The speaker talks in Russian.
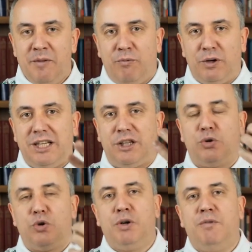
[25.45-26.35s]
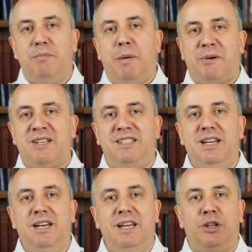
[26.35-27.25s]
вот это то, что вы
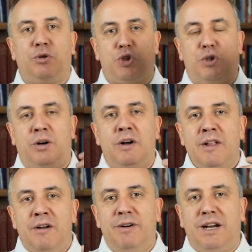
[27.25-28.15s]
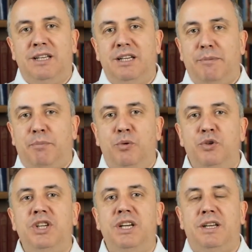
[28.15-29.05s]
попросили и то, что вы хотите
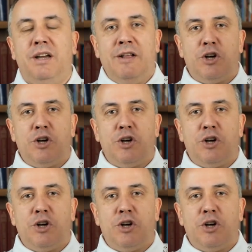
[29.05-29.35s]
получить,